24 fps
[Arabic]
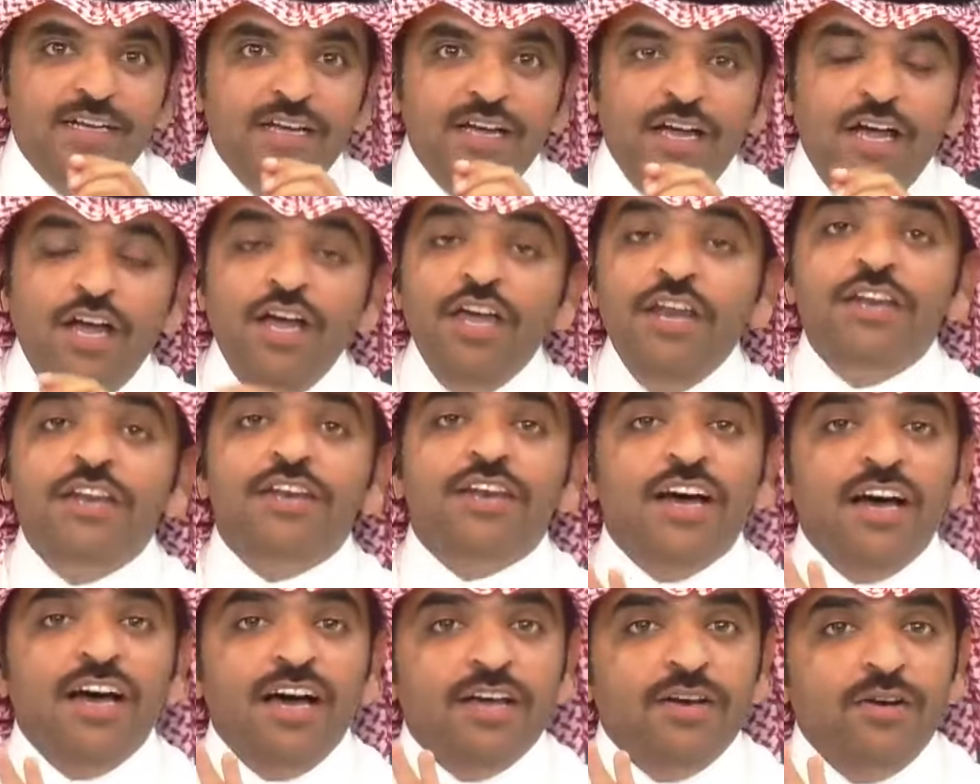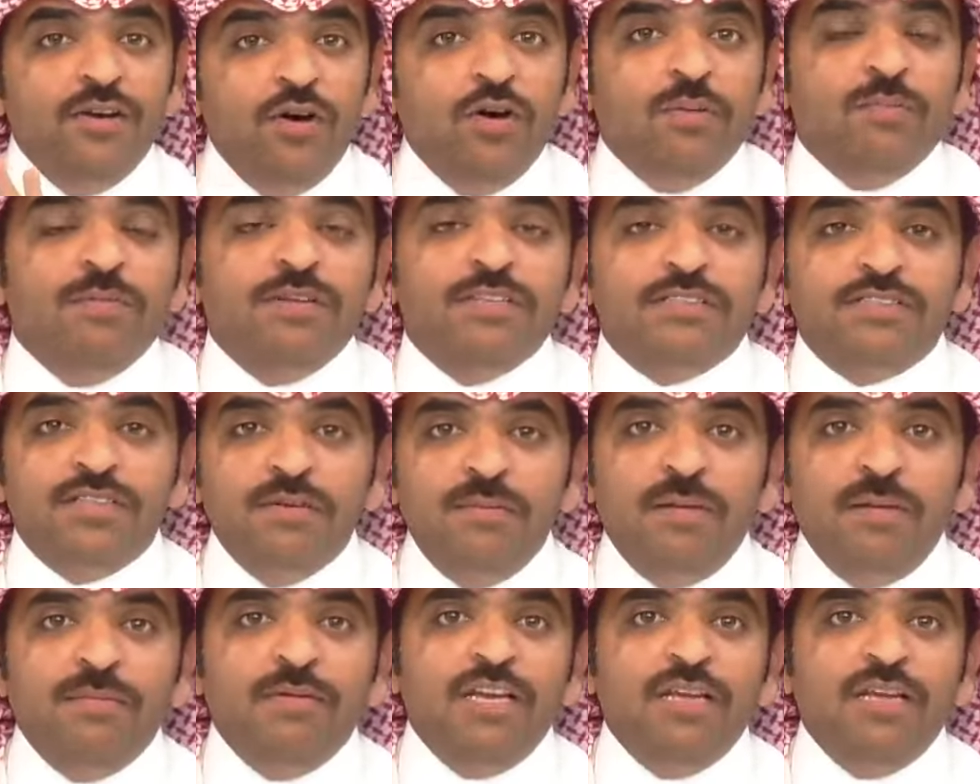حنا نؤمن
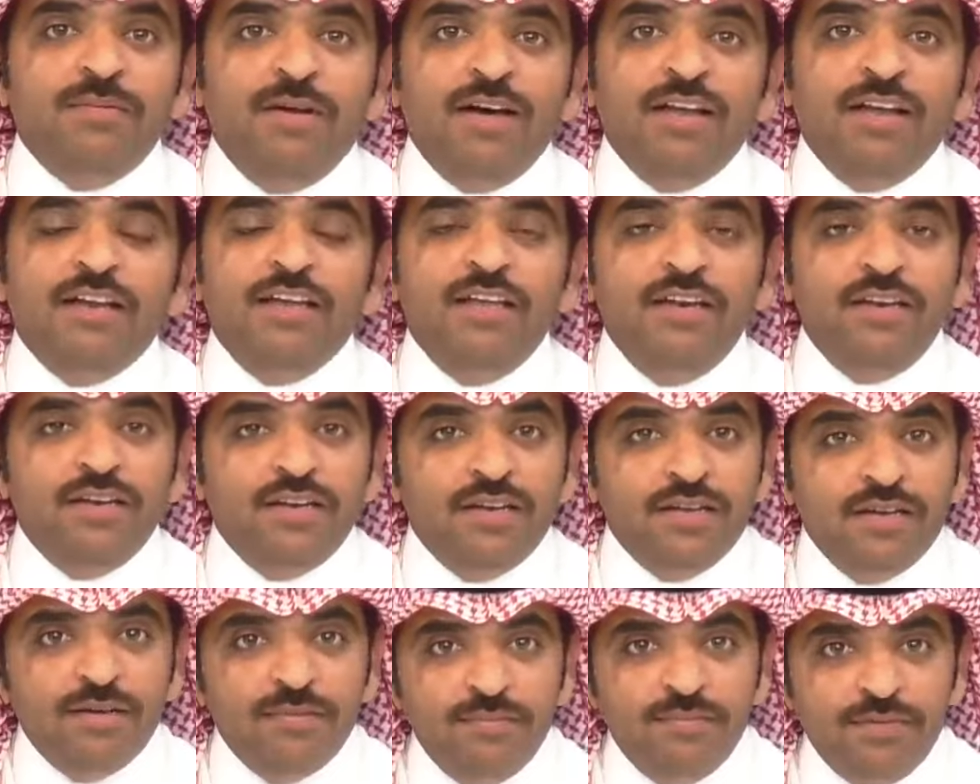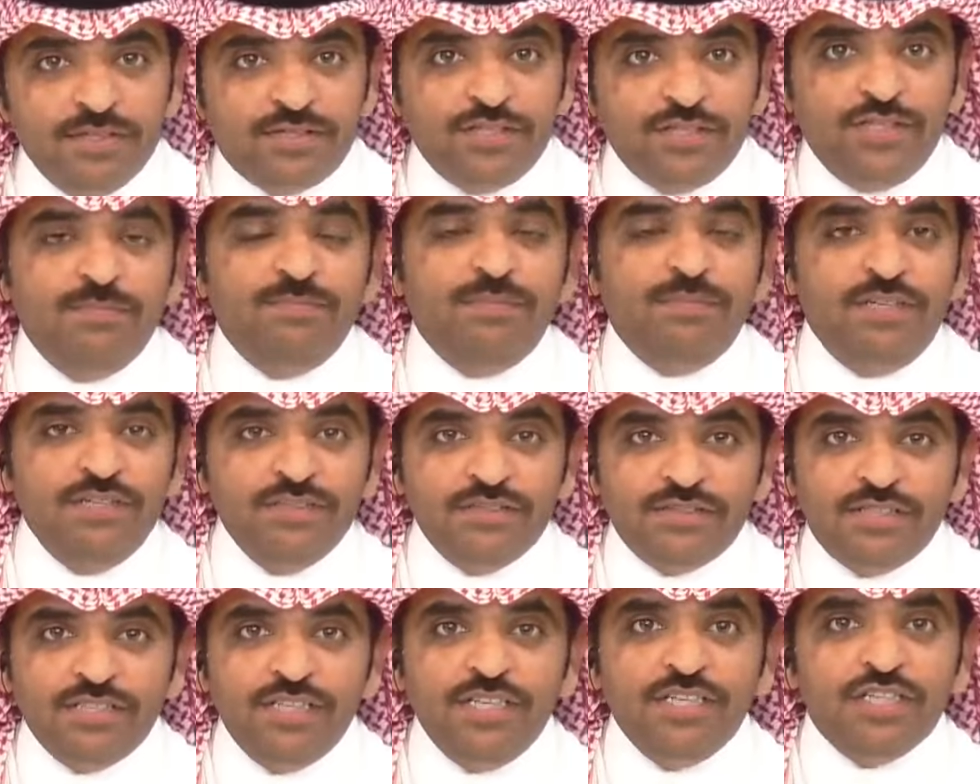تمام الايمان ان متعب عنده